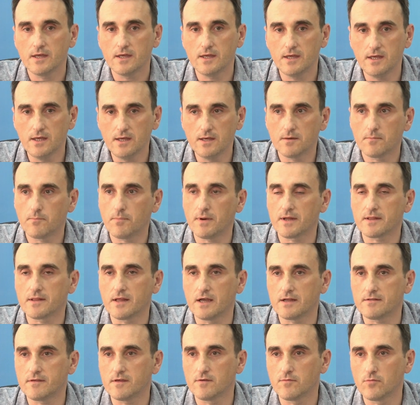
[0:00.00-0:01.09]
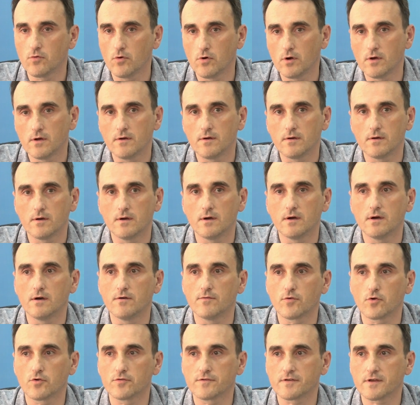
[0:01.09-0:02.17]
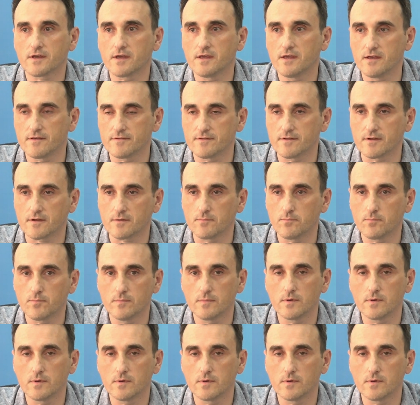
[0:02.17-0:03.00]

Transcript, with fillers: и подать его в Росреестр